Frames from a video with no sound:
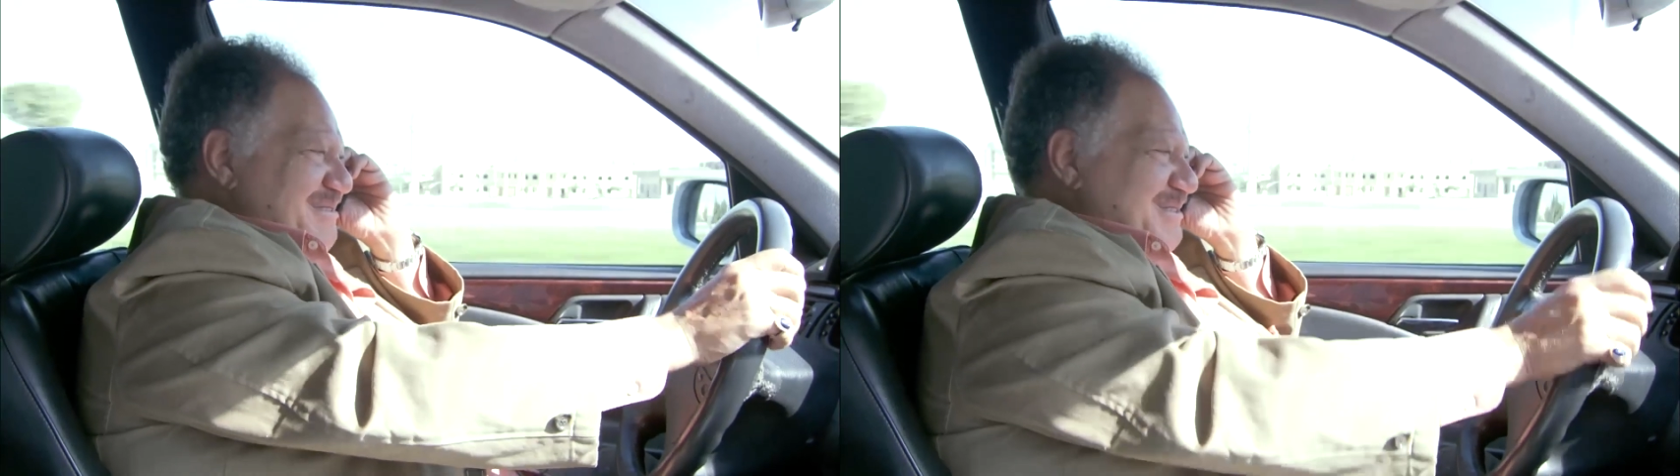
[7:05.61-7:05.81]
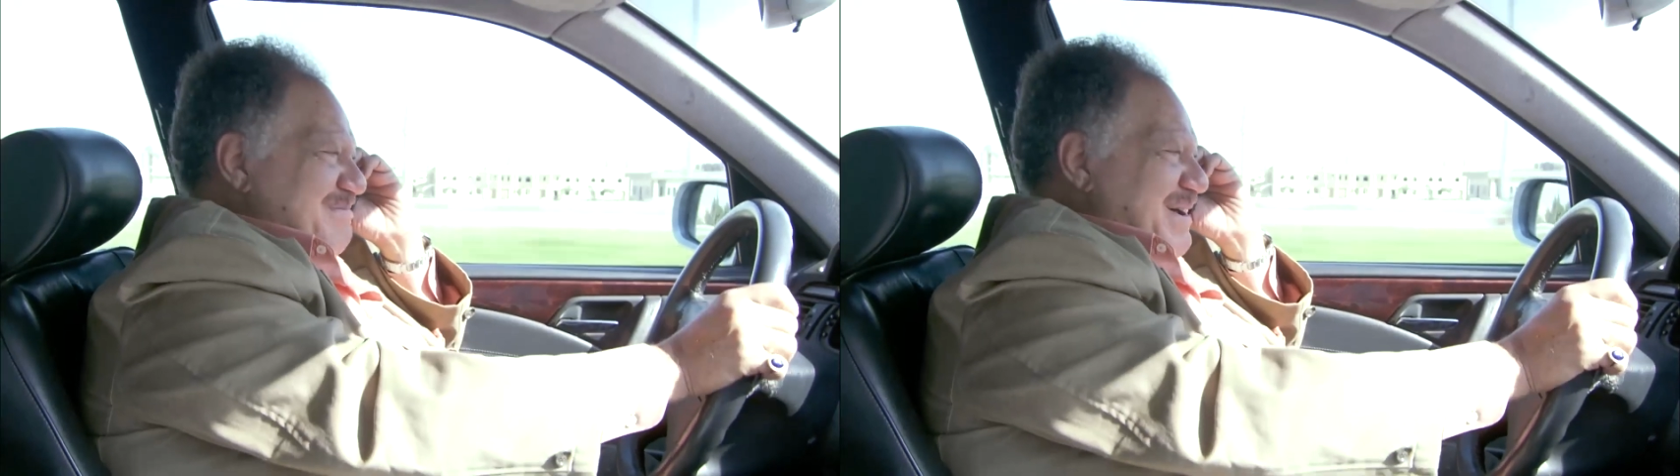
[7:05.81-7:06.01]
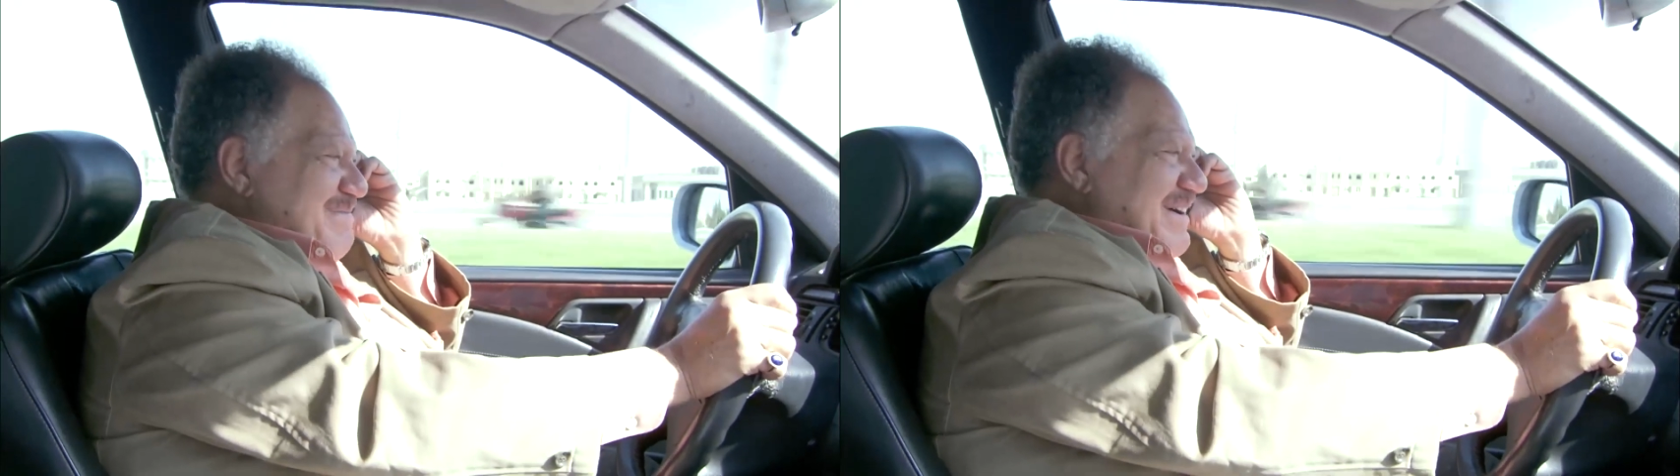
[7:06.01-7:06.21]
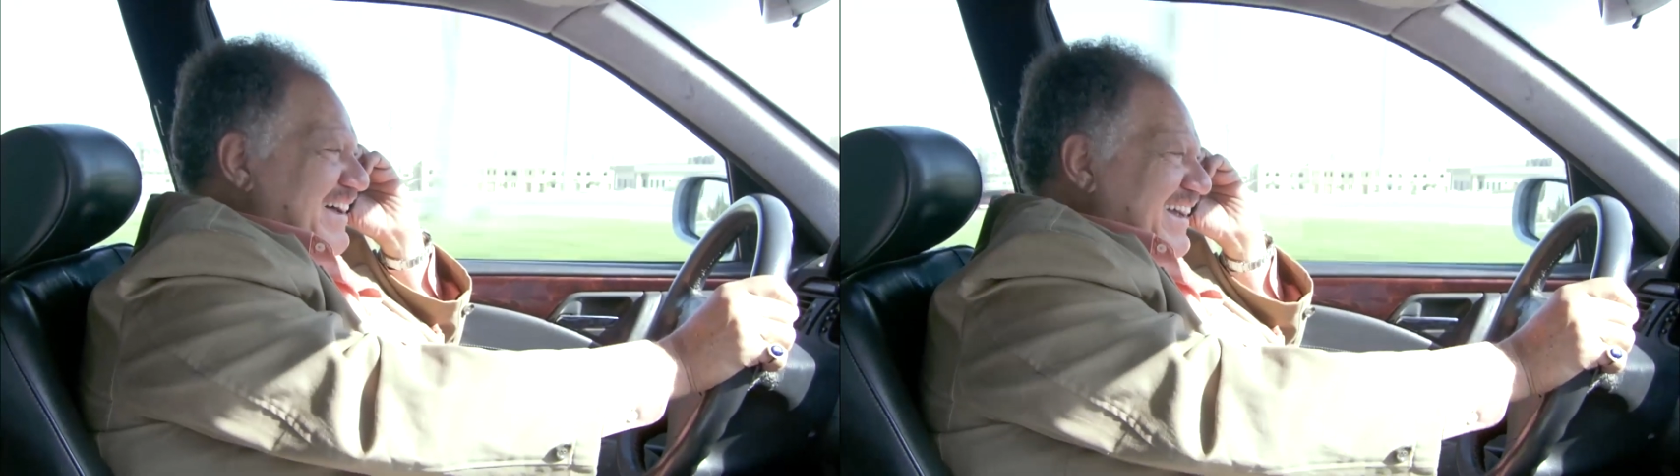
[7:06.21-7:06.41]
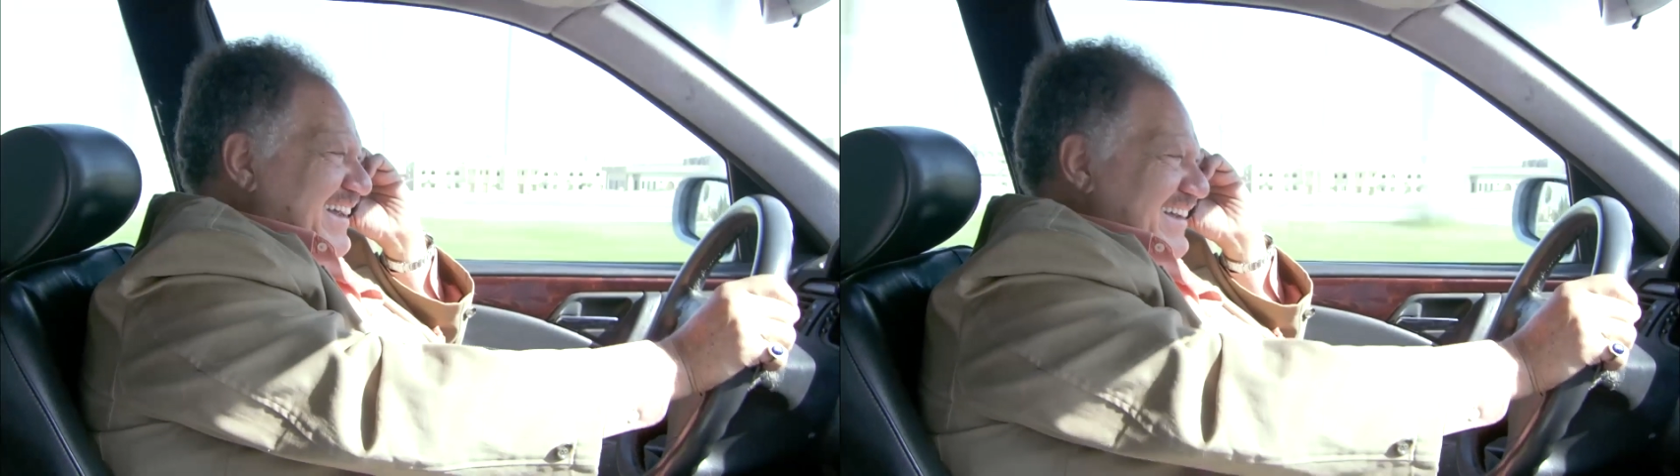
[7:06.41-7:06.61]
حبيبتي باي
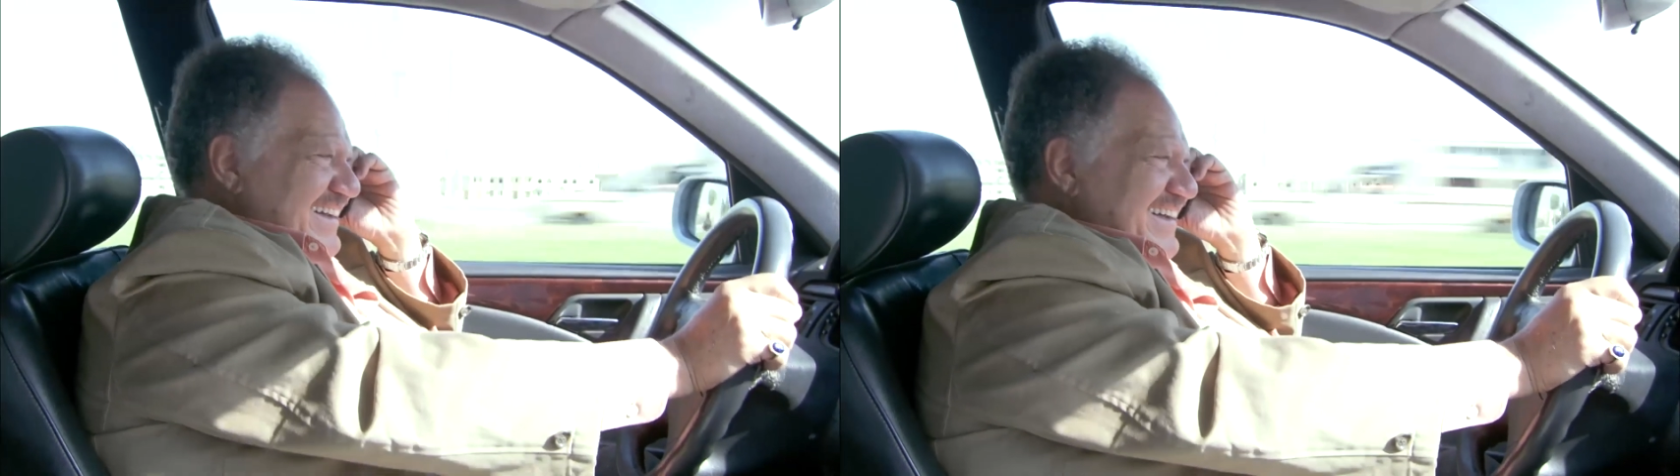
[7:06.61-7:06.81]
باي